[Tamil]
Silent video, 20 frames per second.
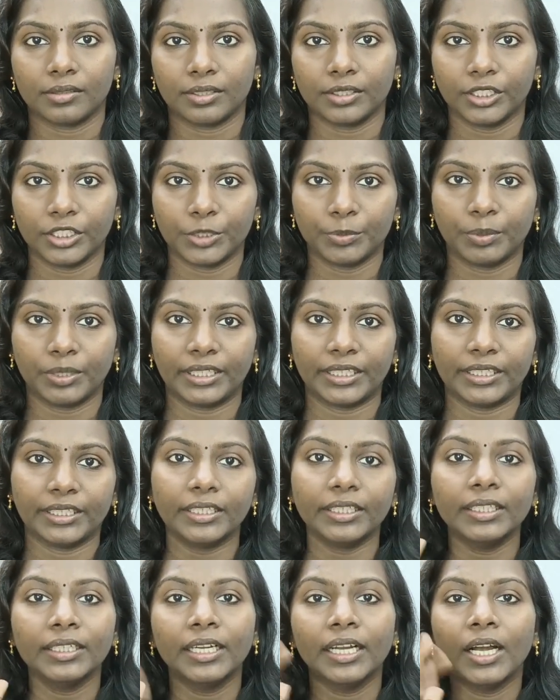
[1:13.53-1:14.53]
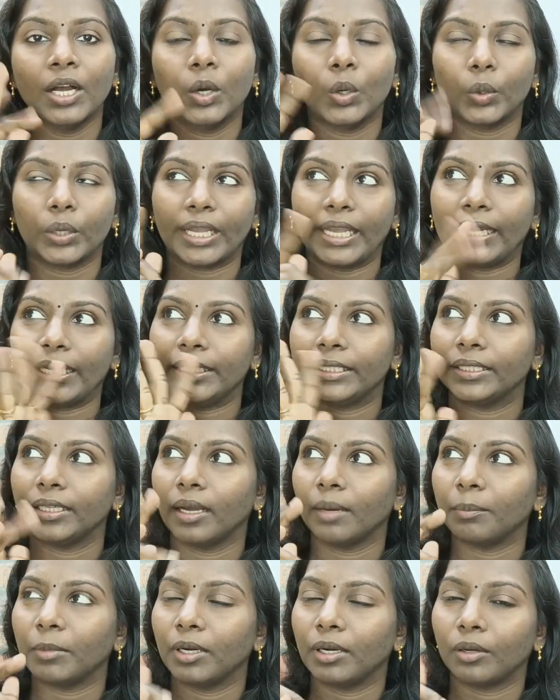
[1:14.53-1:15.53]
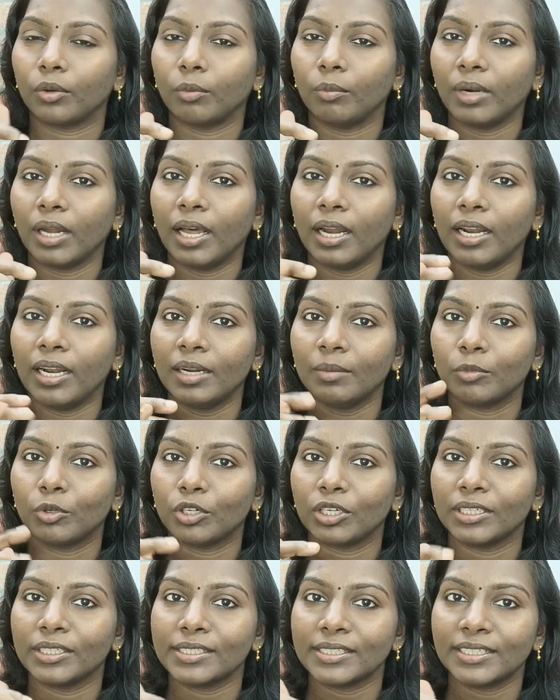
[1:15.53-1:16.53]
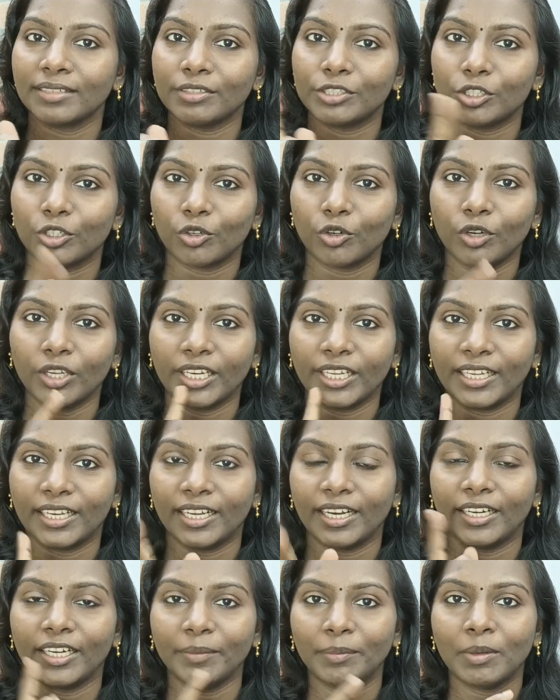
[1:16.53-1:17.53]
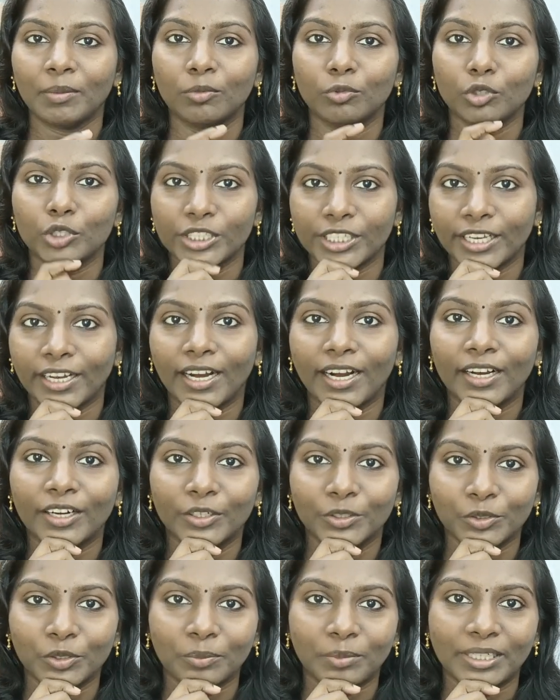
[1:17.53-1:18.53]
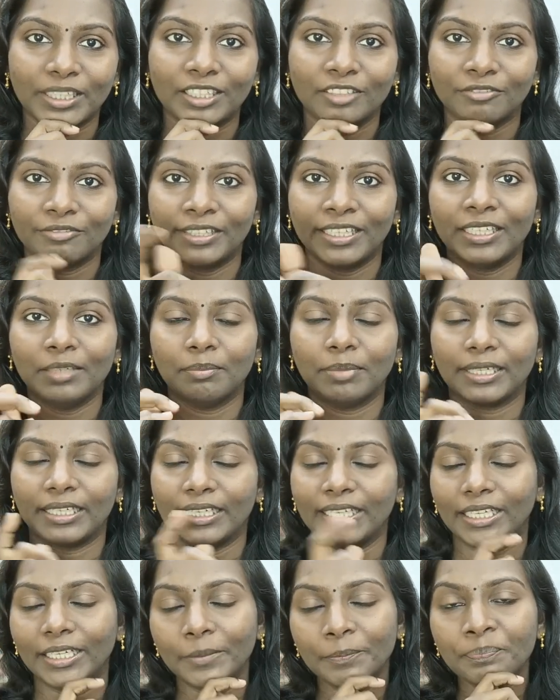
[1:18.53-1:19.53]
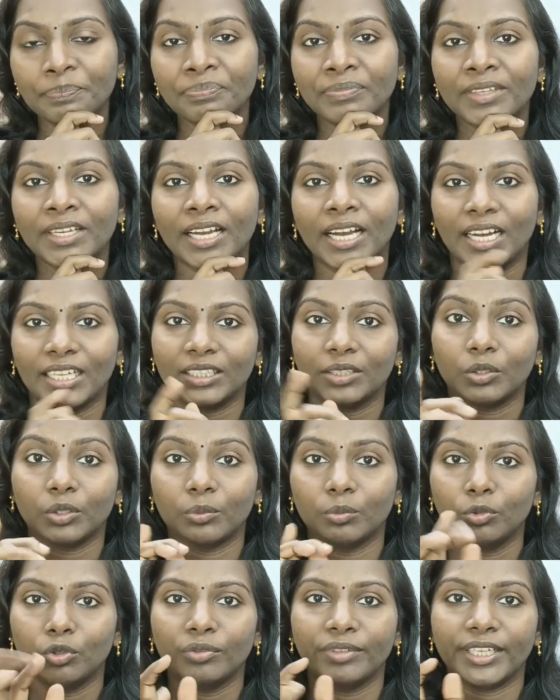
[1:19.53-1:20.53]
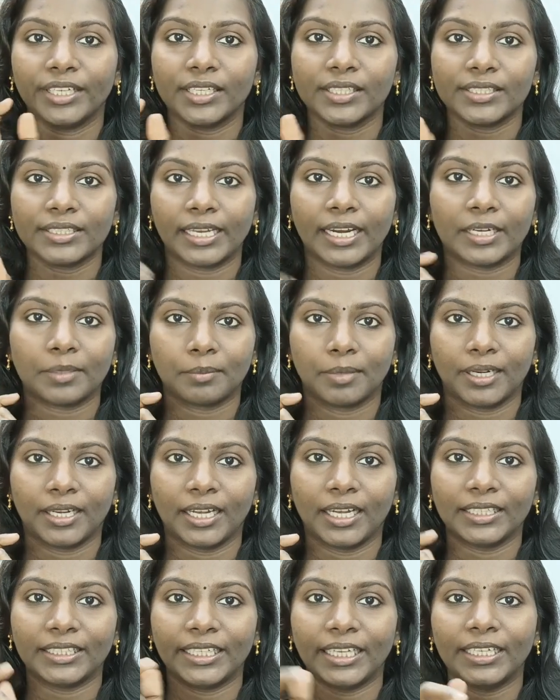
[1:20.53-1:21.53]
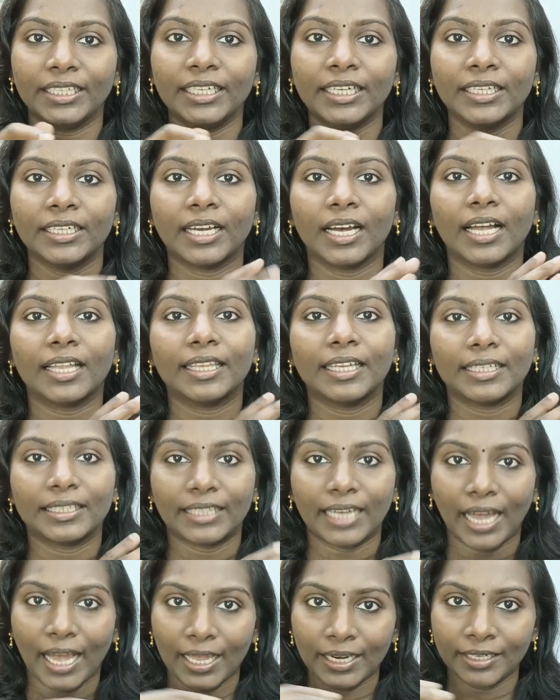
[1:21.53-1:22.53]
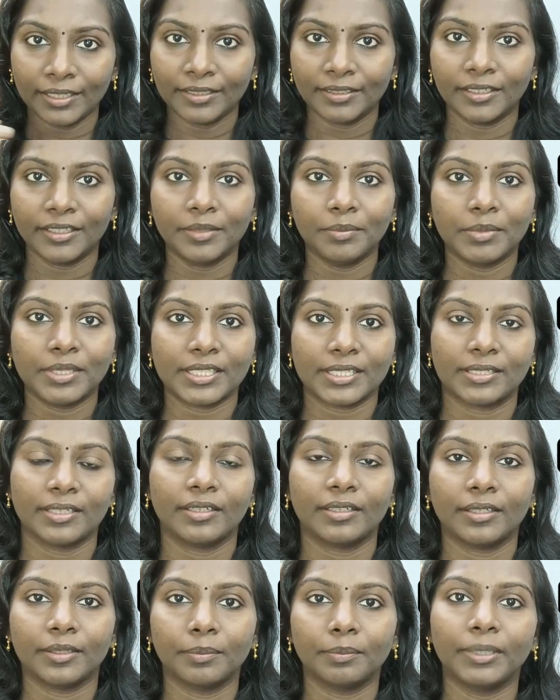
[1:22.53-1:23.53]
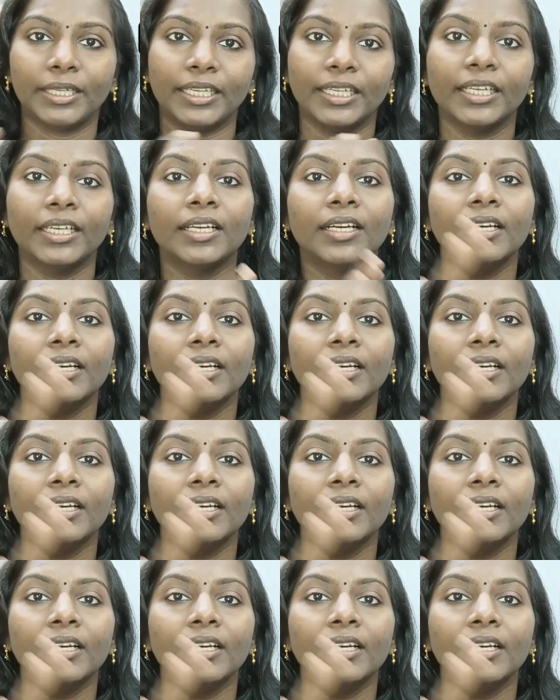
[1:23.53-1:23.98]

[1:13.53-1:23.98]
சர்ச் பண்ணிவிட்டு ஓகே இது நம்ம ரொம்ப நாளாக நம்மளோட லிஸ்ட்டில் வச்சுருக்கோம் இன்றைக்கி கண்டிப்பாக முடிச்சே ஆகணும் அப்படின்ட்டு ஃபீல் பண்ணி அந்த ஒரு மூவியை செலக்ட் பண்ணேன் அது என்னென்னா த டேலண்டட் மிஸ்டர் ரிப்ளி